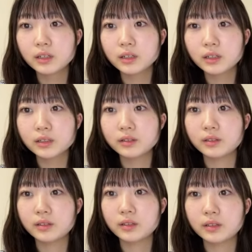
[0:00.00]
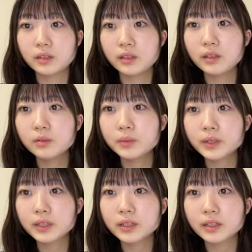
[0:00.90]
カールって昨日の
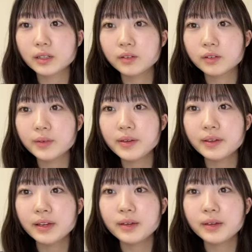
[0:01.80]
方から今日とえ